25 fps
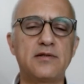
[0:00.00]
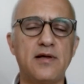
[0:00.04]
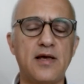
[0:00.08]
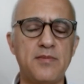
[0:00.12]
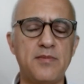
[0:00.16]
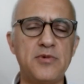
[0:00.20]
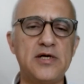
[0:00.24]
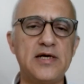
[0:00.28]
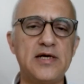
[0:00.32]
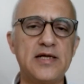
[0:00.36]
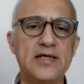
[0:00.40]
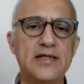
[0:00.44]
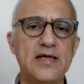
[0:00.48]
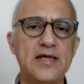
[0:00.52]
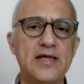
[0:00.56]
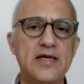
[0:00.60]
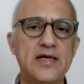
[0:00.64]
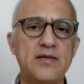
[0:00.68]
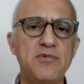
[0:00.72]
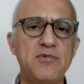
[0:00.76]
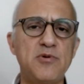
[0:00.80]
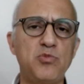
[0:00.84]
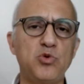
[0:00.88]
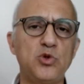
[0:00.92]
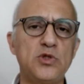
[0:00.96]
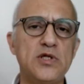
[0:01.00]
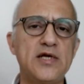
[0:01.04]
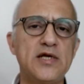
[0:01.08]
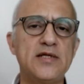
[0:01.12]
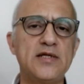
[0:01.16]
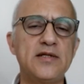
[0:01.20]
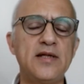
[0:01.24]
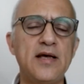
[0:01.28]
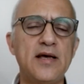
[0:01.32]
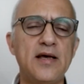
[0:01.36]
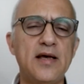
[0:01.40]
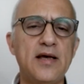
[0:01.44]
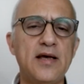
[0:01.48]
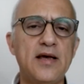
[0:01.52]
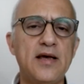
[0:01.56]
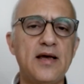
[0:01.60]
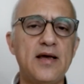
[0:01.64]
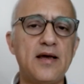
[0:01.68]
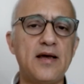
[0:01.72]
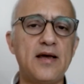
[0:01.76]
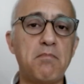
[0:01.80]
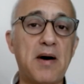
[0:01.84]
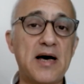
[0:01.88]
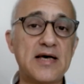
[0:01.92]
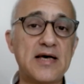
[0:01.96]
Emirlikleri gibi bunların
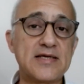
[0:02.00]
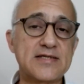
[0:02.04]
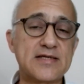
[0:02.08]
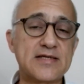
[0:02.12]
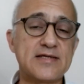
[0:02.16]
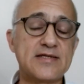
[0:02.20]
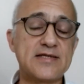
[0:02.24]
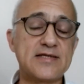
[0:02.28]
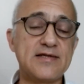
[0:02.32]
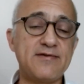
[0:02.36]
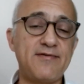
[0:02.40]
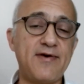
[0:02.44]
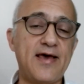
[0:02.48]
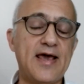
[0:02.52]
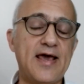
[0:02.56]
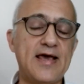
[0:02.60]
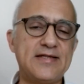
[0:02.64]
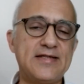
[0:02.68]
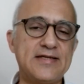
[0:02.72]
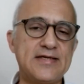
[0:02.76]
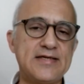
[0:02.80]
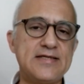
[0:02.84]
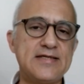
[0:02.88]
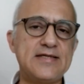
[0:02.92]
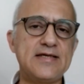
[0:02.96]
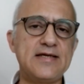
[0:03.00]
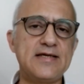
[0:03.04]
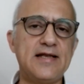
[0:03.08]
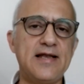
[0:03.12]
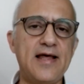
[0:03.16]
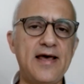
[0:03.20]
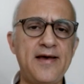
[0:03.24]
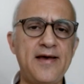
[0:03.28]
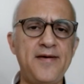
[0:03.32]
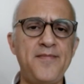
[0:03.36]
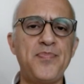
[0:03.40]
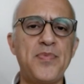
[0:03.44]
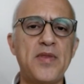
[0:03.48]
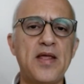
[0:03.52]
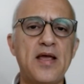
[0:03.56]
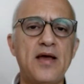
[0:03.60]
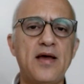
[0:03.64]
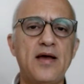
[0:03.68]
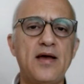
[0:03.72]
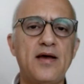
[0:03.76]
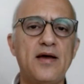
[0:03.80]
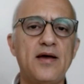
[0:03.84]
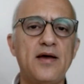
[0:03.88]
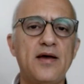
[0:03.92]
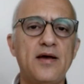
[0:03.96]
e, baskısı ve etkisiyle
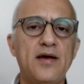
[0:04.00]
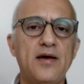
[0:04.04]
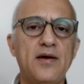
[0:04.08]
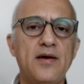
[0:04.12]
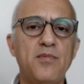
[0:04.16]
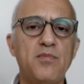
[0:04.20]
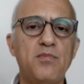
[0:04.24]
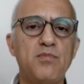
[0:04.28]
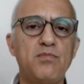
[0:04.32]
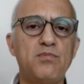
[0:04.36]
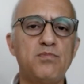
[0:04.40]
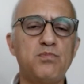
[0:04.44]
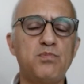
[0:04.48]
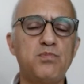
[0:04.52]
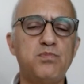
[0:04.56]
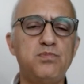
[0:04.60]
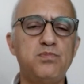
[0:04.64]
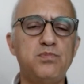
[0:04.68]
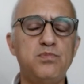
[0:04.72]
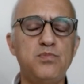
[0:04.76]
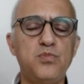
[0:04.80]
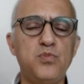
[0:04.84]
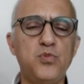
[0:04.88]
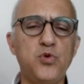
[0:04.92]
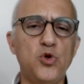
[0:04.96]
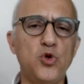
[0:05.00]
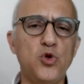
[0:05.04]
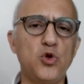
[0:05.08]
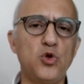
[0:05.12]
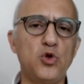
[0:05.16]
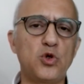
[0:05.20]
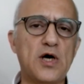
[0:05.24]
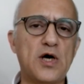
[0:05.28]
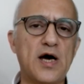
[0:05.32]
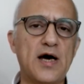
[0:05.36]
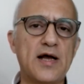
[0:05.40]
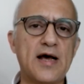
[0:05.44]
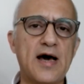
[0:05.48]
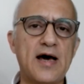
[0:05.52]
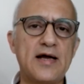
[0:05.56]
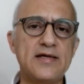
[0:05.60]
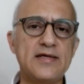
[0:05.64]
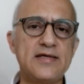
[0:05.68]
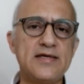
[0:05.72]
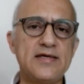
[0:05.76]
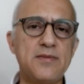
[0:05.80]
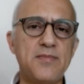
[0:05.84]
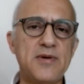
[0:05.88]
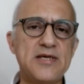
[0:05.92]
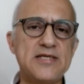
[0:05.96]
e, bu
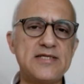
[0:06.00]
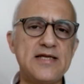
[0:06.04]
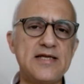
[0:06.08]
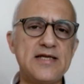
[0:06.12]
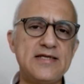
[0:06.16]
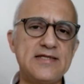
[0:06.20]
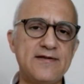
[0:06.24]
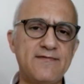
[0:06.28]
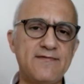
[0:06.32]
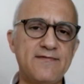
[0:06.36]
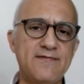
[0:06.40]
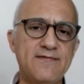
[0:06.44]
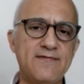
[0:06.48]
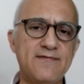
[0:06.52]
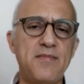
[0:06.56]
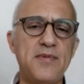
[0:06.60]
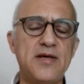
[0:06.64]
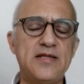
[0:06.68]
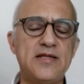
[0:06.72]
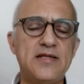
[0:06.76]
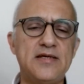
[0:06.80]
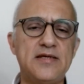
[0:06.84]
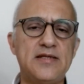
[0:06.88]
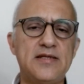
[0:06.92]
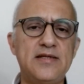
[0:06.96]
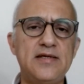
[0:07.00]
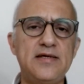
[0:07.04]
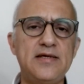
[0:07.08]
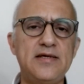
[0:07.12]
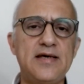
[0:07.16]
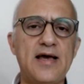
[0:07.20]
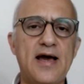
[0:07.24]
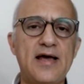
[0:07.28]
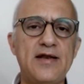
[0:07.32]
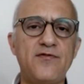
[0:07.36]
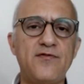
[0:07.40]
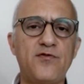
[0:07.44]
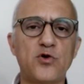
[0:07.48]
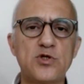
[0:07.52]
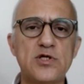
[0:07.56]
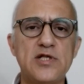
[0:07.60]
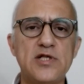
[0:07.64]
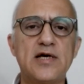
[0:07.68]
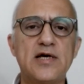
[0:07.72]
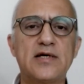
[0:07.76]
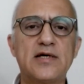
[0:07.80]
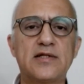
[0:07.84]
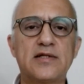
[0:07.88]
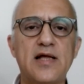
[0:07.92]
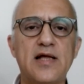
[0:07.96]
kararın girmesine izin vermediğini yani fosil
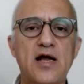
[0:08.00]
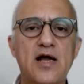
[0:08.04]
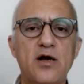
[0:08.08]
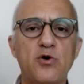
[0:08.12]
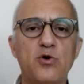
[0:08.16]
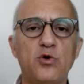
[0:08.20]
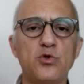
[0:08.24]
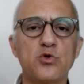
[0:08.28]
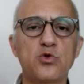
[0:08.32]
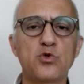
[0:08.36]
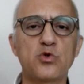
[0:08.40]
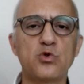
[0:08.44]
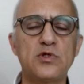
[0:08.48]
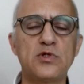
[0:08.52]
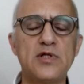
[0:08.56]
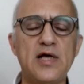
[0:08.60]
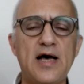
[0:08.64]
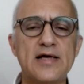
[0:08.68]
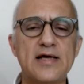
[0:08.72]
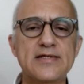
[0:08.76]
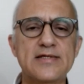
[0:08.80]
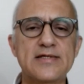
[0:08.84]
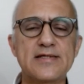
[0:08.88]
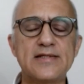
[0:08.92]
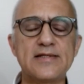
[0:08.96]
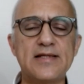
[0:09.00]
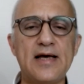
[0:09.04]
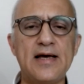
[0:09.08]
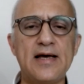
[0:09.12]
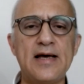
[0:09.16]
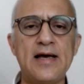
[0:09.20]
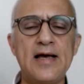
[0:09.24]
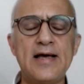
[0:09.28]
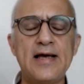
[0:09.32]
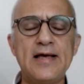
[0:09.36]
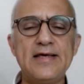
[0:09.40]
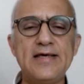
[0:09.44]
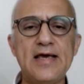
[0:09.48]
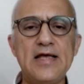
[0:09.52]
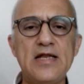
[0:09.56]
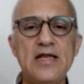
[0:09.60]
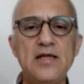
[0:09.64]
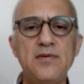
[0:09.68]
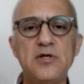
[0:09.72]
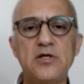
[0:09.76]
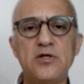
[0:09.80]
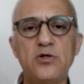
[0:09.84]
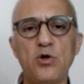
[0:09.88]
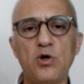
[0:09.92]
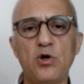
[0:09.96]
yakıtlar konusunda aslında
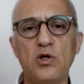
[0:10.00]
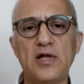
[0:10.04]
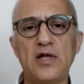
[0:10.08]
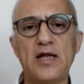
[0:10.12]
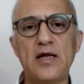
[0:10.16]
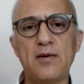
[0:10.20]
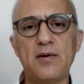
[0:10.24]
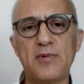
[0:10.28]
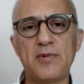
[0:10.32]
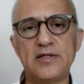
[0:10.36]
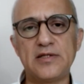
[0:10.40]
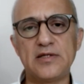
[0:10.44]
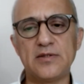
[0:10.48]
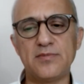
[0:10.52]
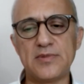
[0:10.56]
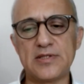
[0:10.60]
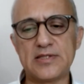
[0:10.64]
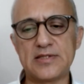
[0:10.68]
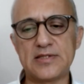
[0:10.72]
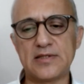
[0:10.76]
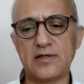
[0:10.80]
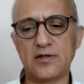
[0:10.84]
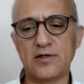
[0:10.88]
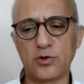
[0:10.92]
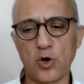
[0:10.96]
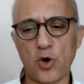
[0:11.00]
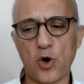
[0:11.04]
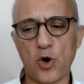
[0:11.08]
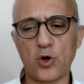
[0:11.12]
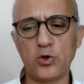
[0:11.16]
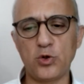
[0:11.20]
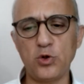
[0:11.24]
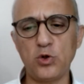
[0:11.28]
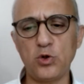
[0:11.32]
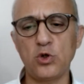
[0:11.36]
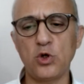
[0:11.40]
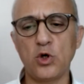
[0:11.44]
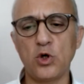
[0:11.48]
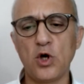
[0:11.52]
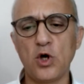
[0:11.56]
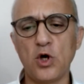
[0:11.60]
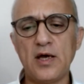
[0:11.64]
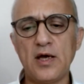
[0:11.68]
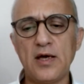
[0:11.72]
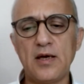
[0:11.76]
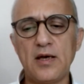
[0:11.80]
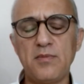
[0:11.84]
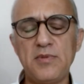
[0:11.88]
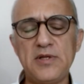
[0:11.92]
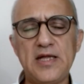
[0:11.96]
yeni bir yol alamadığımızı gördük.
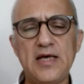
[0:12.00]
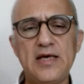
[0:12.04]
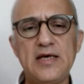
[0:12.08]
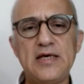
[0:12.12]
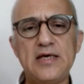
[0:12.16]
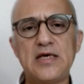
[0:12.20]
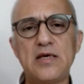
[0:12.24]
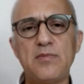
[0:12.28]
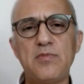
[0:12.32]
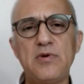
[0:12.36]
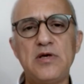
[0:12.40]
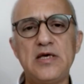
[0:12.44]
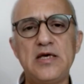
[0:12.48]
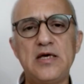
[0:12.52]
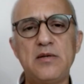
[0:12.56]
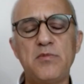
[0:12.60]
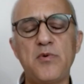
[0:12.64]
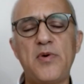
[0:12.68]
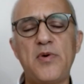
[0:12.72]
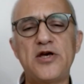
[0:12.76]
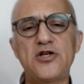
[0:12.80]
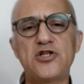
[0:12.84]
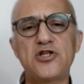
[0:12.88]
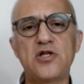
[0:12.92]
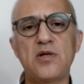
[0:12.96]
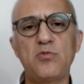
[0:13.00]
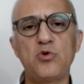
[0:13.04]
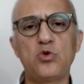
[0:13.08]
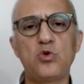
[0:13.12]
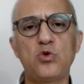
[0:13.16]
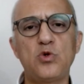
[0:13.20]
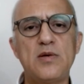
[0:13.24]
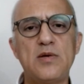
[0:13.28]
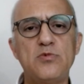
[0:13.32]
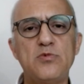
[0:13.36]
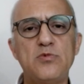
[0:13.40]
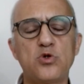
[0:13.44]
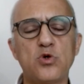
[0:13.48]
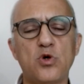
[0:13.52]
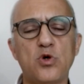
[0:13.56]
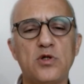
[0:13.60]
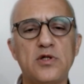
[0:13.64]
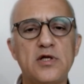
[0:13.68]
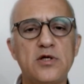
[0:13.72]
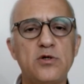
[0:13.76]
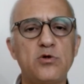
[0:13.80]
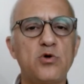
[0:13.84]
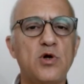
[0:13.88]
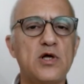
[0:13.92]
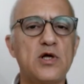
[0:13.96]
E, bir de 2025'te bütün
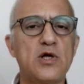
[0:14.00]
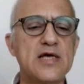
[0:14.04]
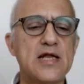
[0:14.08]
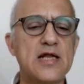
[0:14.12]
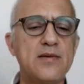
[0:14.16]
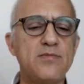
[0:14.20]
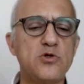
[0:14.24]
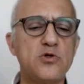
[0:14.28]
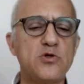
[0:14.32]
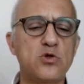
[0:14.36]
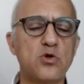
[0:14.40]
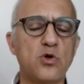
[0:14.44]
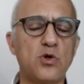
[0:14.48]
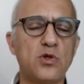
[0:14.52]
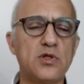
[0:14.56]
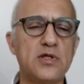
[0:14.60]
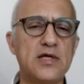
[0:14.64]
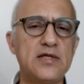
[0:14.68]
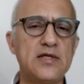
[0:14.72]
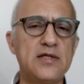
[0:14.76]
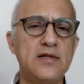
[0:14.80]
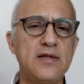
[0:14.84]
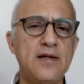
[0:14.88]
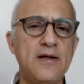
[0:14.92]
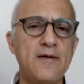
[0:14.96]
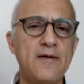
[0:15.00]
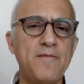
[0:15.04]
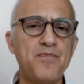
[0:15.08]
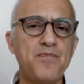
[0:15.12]
emisyonların, küresel emisyonların